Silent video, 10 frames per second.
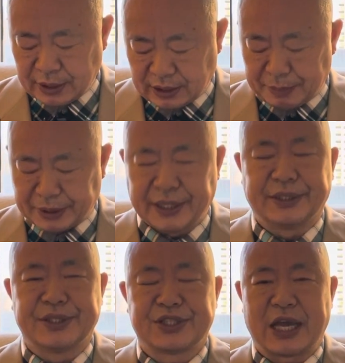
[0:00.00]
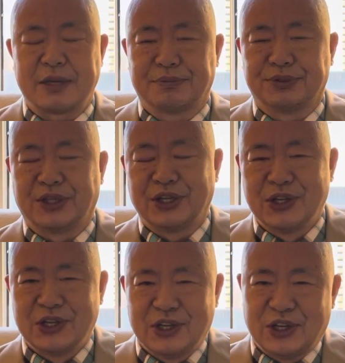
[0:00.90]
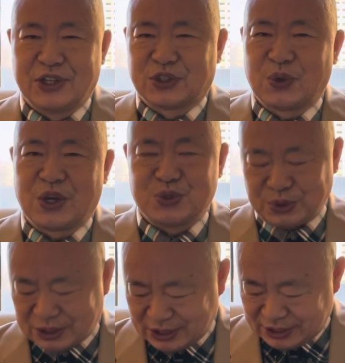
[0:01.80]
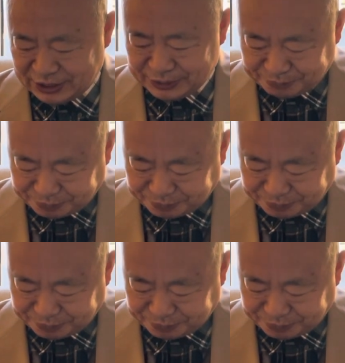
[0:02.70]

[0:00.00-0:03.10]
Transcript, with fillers: 他们可能下一步呢，呃，都要去隔离，